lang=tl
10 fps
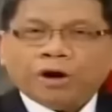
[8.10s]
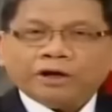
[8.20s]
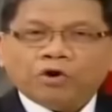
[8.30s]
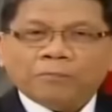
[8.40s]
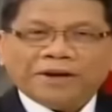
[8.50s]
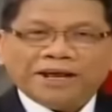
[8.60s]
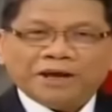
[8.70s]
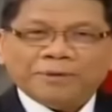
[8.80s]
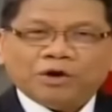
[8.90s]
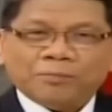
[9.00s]
po kayong
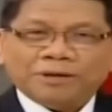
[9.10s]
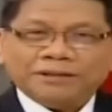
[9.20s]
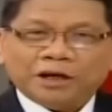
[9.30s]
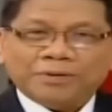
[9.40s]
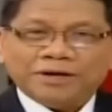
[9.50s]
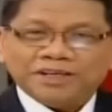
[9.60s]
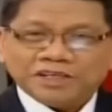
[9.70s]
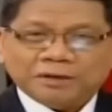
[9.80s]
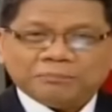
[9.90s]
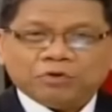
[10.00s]
manahimik o magdalawang
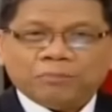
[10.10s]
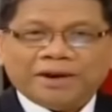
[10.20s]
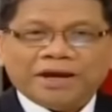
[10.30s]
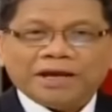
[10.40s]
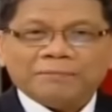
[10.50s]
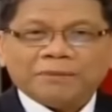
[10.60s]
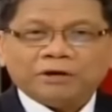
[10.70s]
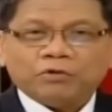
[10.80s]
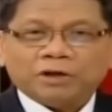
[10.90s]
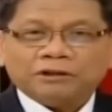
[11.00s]
isip. Kung may alam
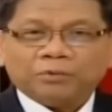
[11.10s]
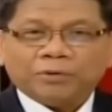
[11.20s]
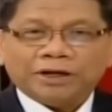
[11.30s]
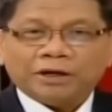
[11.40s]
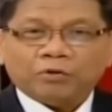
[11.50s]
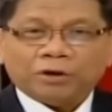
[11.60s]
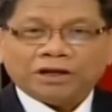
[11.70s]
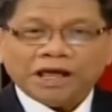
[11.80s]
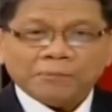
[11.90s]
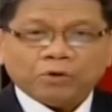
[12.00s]
kayong katiwalian o
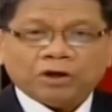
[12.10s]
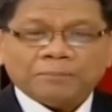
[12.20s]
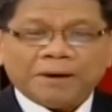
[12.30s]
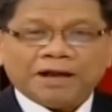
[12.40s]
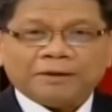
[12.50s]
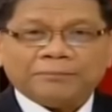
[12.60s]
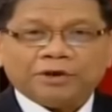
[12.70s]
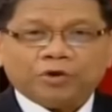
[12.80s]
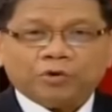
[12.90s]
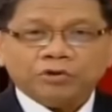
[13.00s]
reklamo, ipaalam
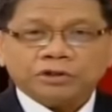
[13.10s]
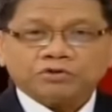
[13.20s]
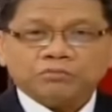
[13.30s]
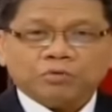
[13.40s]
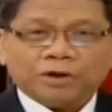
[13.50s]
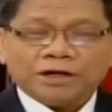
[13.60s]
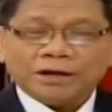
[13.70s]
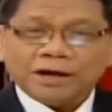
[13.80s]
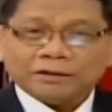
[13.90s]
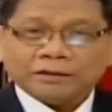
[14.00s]
ninyo sa sumbungan
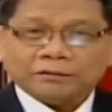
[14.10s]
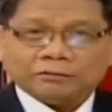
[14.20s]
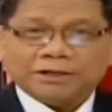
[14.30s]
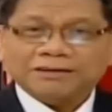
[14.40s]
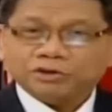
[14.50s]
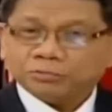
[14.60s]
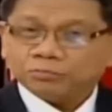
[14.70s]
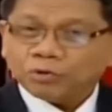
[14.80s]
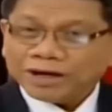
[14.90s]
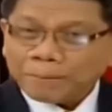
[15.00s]
ng hat, no, ng
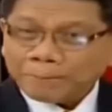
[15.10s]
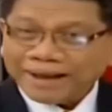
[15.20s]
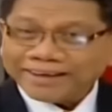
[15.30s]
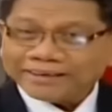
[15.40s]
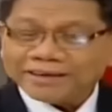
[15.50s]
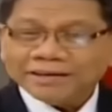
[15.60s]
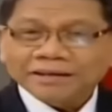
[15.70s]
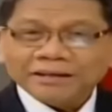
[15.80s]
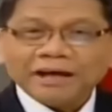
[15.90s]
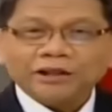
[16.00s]
sumbungan ng bayan.
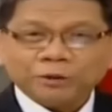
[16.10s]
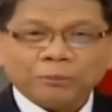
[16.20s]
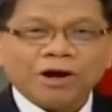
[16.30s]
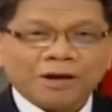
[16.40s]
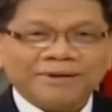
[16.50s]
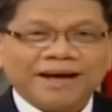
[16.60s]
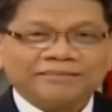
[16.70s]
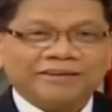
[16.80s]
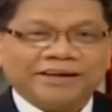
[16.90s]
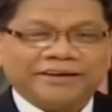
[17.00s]
Narito po ang aming
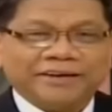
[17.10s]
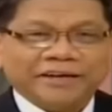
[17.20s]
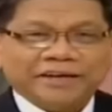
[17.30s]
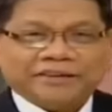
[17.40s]
hotline.